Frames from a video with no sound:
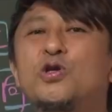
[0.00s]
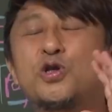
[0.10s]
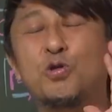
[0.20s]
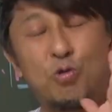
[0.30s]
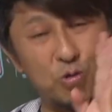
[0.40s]

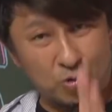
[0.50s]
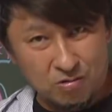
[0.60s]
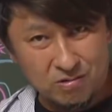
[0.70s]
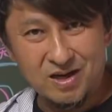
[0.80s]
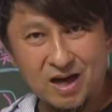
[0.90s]
小
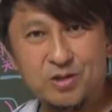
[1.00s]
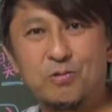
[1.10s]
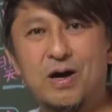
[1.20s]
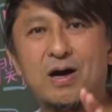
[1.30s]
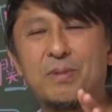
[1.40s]
論。あと
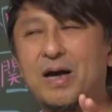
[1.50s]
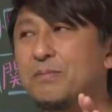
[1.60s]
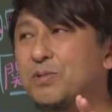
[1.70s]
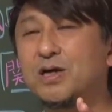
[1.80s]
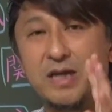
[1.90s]
は、まあ、
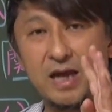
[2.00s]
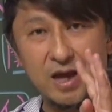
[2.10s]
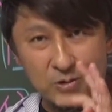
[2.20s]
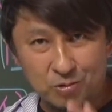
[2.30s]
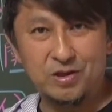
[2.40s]
昔
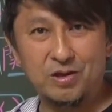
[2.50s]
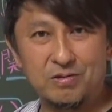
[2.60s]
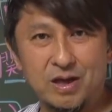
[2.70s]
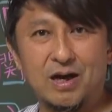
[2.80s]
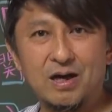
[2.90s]
栄養って言っ
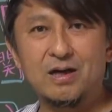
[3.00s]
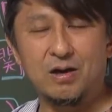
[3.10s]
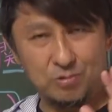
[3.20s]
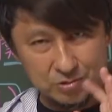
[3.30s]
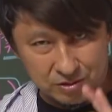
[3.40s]
た
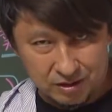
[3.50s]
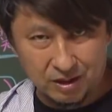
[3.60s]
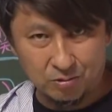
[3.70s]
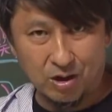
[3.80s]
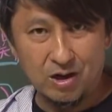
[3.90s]
学校推
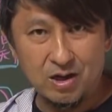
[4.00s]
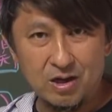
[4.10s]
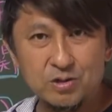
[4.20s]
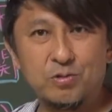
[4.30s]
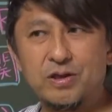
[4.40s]
薦とか。
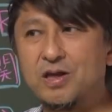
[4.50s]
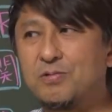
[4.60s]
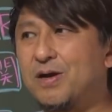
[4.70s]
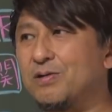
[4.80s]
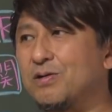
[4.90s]
それでい
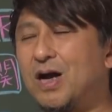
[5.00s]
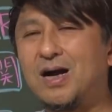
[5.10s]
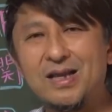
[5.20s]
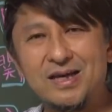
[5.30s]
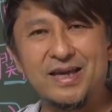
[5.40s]
わゆる書
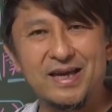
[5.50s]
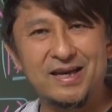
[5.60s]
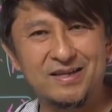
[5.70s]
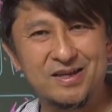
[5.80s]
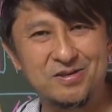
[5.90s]
かなきゃいけ
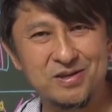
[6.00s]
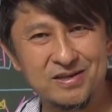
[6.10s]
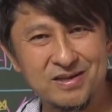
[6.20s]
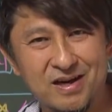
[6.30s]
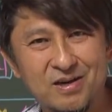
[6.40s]
なかったりするじゃない
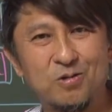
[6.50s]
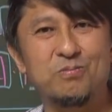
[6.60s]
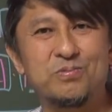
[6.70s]
ですか。論